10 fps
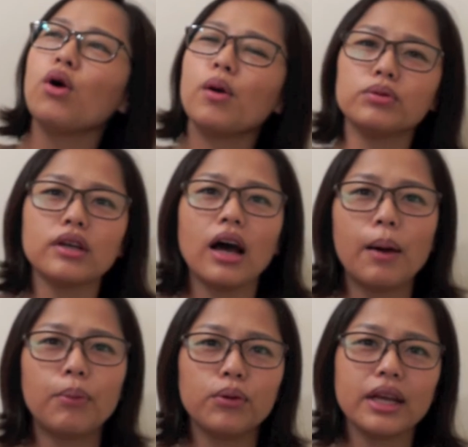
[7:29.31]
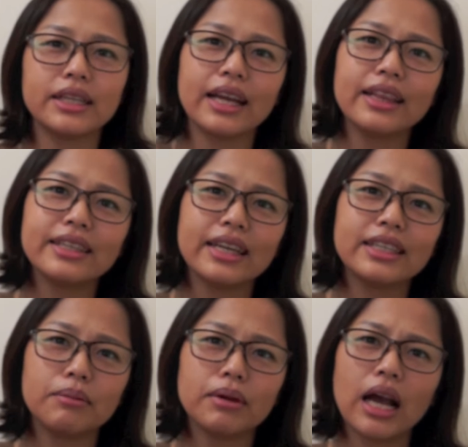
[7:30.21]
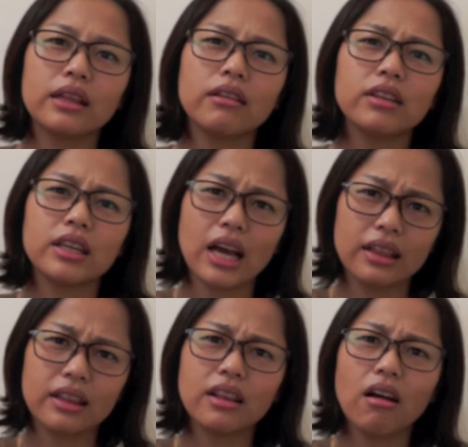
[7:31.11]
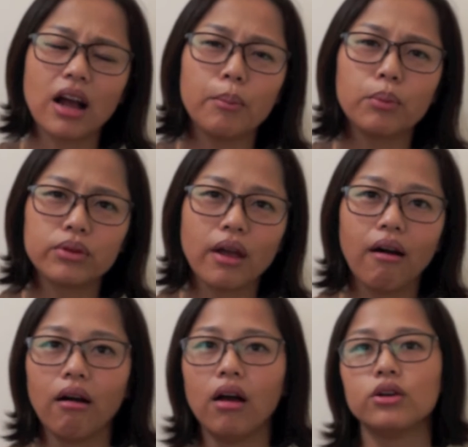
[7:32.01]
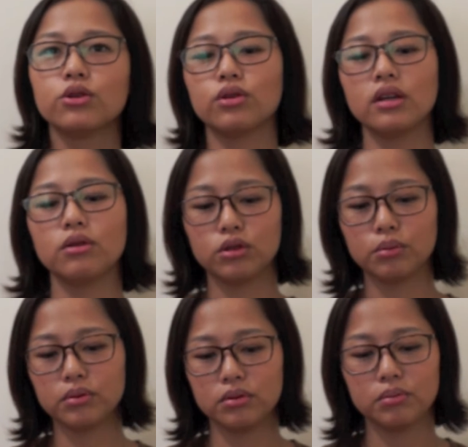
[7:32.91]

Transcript: 我也不知道他铺野餐垫在前面看到底看得到看不到，所以我就不